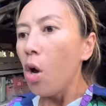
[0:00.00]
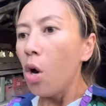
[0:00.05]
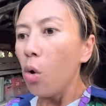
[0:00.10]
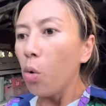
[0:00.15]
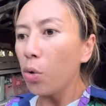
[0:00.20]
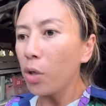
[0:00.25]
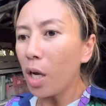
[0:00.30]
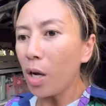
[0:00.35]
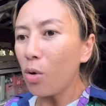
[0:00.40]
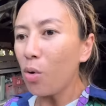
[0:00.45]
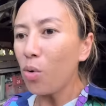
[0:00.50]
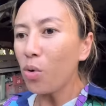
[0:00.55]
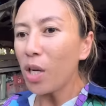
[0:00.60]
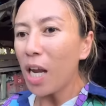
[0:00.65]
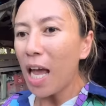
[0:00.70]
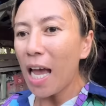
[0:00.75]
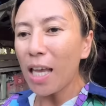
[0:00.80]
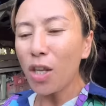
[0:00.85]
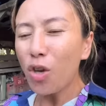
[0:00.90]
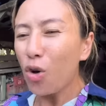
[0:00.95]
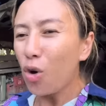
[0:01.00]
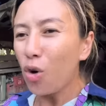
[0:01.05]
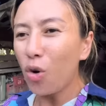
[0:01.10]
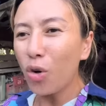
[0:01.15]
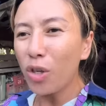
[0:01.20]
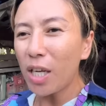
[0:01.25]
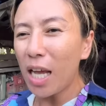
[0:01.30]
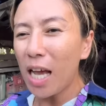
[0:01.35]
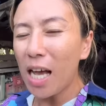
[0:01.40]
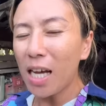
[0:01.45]
Unang-una ayoko
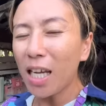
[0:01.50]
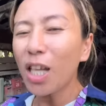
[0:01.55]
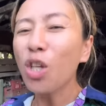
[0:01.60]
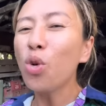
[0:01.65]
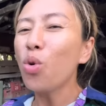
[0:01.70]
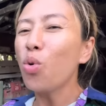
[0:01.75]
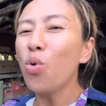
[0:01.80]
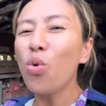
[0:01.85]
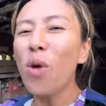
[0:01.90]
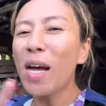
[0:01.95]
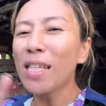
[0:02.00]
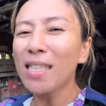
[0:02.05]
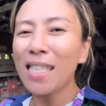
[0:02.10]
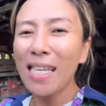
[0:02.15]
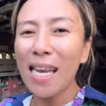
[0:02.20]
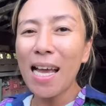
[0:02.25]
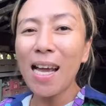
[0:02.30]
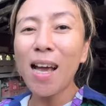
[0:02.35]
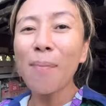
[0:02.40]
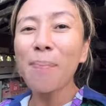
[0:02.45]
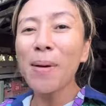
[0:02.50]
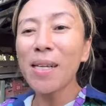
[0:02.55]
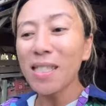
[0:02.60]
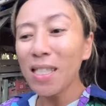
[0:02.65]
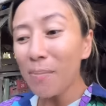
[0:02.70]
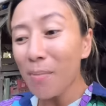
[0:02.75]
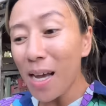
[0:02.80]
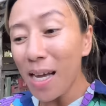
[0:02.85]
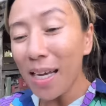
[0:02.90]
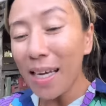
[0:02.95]
na kinukuha sila kapag sa
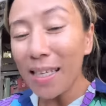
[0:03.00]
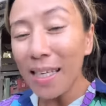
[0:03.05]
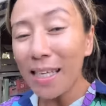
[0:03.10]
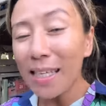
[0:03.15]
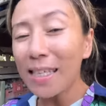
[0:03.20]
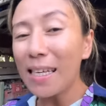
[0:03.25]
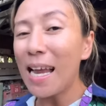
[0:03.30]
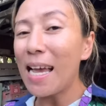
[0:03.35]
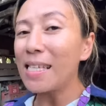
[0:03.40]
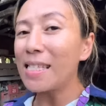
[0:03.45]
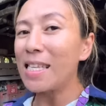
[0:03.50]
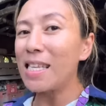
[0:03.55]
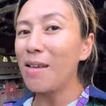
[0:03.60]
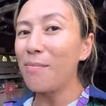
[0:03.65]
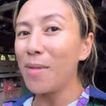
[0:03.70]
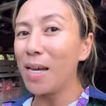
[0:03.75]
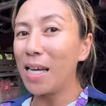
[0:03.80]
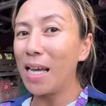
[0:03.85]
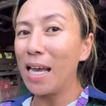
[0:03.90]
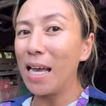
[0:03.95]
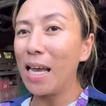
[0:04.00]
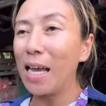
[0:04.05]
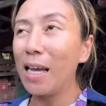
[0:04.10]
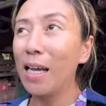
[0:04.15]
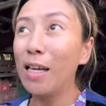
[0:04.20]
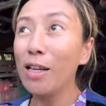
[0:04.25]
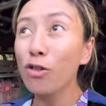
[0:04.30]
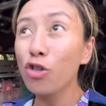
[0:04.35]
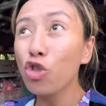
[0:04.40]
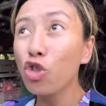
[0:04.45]
mga ganyan klase ng mga
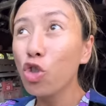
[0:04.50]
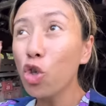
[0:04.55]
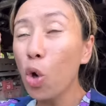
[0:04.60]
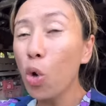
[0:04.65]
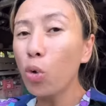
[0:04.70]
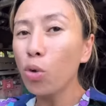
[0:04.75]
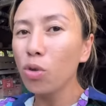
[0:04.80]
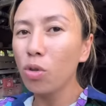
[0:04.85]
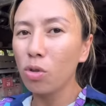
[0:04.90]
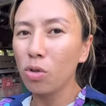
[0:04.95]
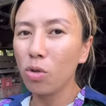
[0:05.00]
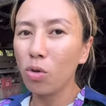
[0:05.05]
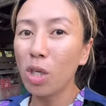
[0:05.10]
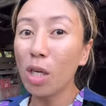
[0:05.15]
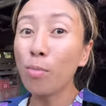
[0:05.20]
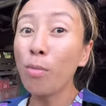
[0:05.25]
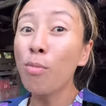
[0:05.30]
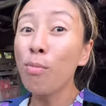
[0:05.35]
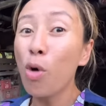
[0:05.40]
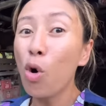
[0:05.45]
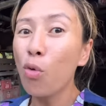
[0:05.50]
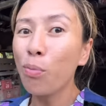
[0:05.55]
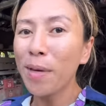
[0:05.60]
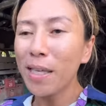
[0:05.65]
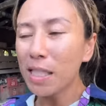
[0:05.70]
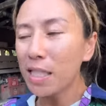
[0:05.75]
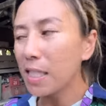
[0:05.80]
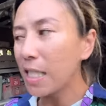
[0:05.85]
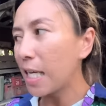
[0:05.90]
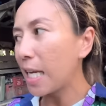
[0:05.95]
zone. Yung
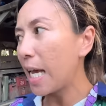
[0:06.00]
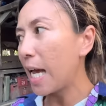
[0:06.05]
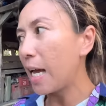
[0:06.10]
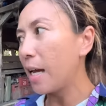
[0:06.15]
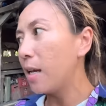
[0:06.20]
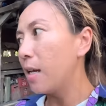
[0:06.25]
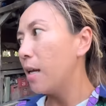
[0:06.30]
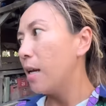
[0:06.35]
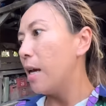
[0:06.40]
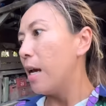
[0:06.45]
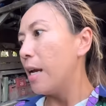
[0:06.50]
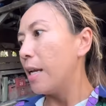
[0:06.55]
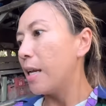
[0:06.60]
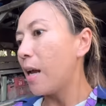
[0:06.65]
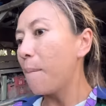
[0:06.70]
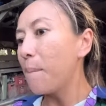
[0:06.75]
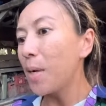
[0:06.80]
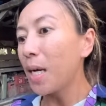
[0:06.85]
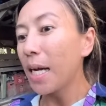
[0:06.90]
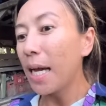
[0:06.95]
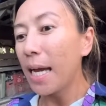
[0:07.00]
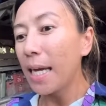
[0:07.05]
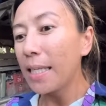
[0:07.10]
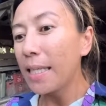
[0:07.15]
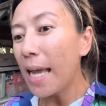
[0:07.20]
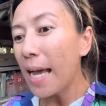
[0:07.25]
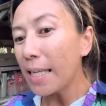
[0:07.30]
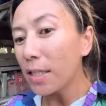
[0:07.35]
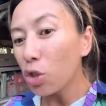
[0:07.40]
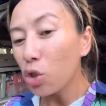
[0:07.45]
nagmo-moment sila ng mga
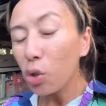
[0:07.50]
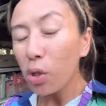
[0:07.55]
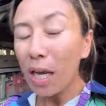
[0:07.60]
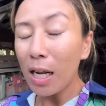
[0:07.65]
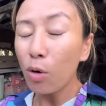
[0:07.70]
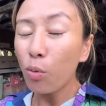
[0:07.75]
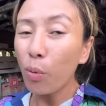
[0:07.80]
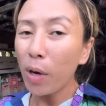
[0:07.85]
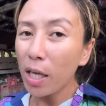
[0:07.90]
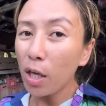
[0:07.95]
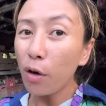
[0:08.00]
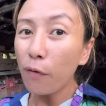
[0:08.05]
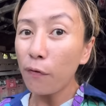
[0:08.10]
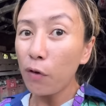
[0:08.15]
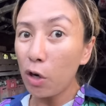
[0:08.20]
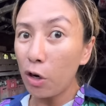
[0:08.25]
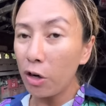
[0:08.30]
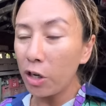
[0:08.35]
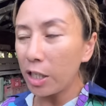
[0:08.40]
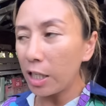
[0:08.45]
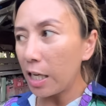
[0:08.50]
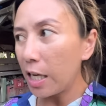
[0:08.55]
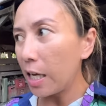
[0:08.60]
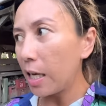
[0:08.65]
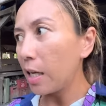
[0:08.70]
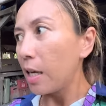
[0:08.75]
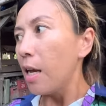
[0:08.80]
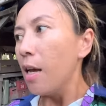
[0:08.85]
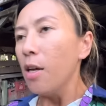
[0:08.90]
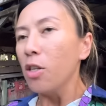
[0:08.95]
natural way of learning.